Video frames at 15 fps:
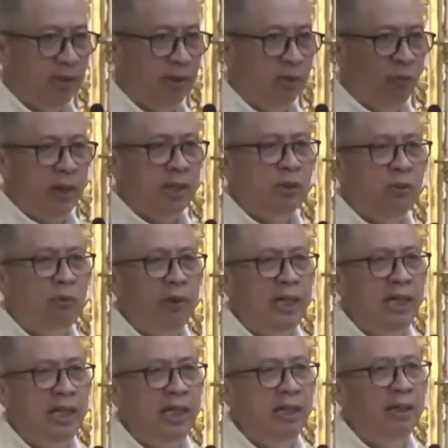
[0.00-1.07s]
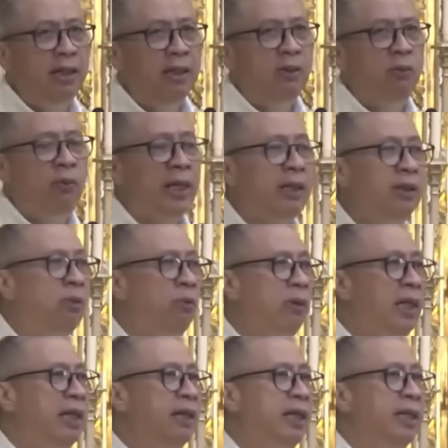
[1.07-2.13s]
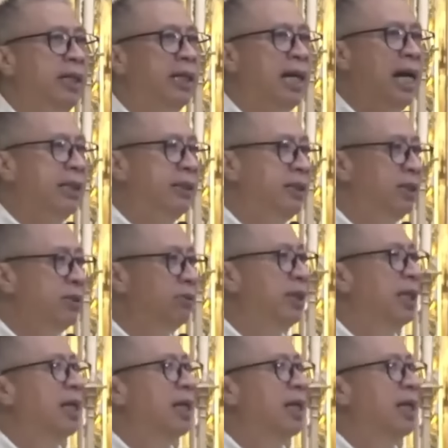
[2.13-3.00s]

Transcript: Where do we, live, where do we learn our attitude?